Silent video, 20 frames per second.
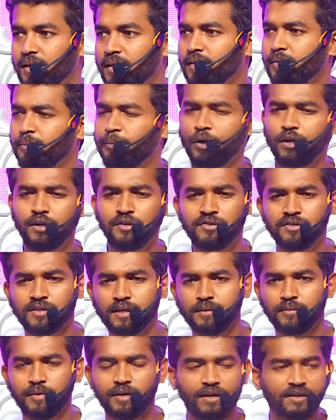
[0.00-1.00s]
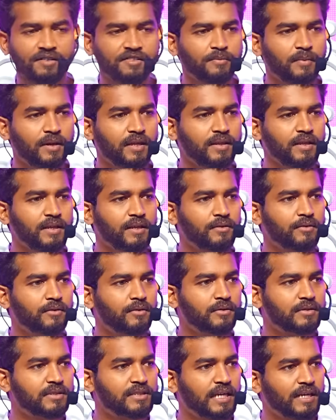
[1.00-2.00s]
இது பெருசாக நம்ம ட்ரெஸ்
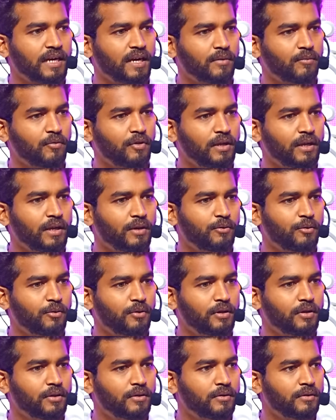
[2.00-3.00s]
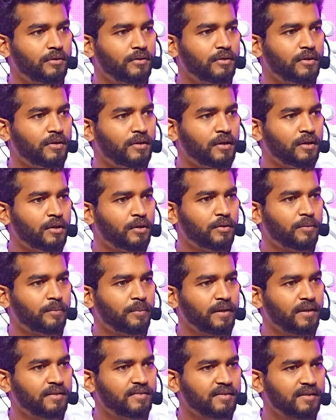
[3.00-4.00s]
மாற்றிக்கணும் ஜடா முடியெல்லாம் விட்டுக்கணும்
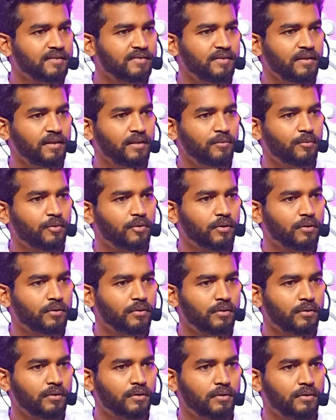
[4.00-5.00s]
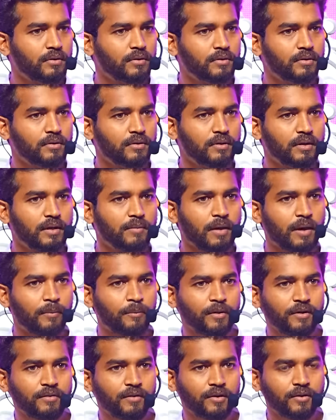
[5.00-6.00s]
பெருசாக சீன் போடணும் நம்ம
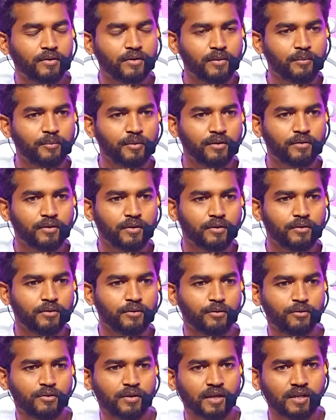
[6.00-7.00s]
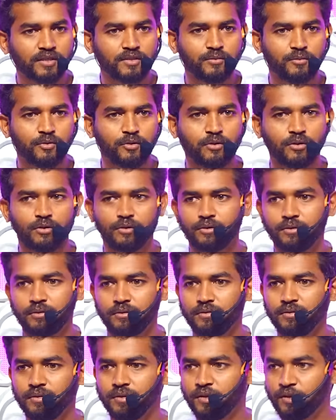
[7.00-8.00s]
அப்படி வரணும் இப்படி வரணும் ருத்ராட்சம் போட்டுக்கணும்
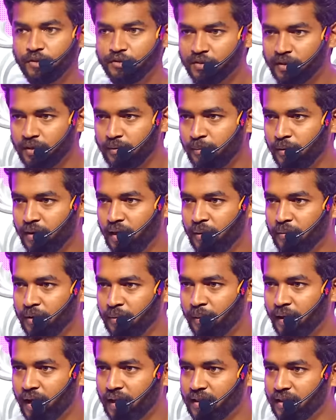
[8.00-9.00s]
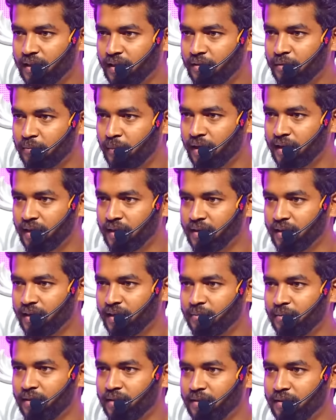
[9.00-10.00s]
செருப்பெல்லாம் அப்படியே பார்த்தாவே
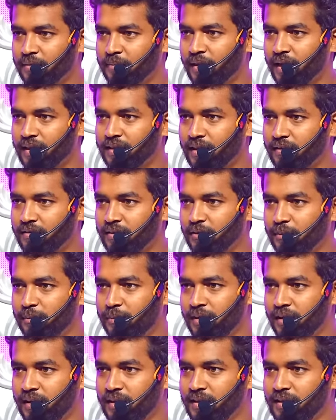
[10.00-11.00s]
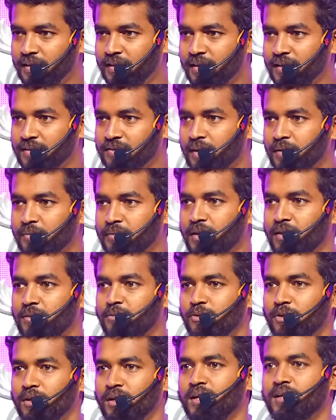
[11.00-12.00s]
பயங்கரமாக இருக்கணும் பார்த்தாவே அது பெரிய சாமியார்
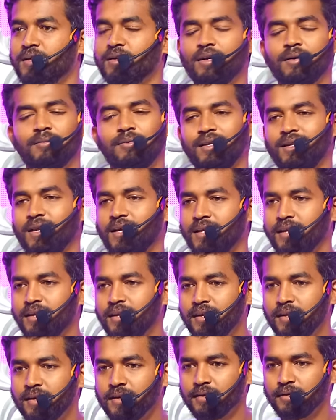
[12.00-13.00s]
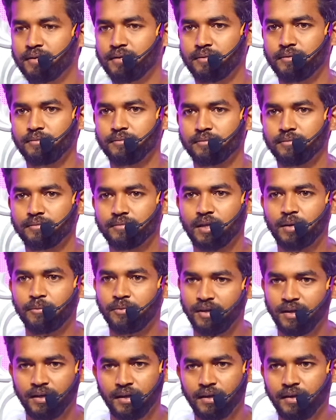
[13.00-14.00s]
போல அப்படிலாம் இல்லை
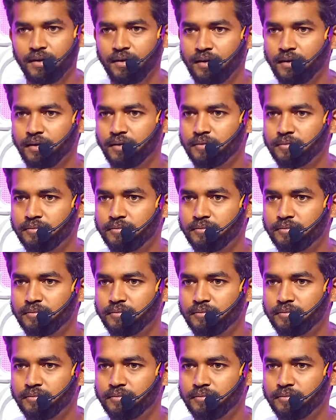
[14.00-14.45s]
அப்படிலாம் இல்லை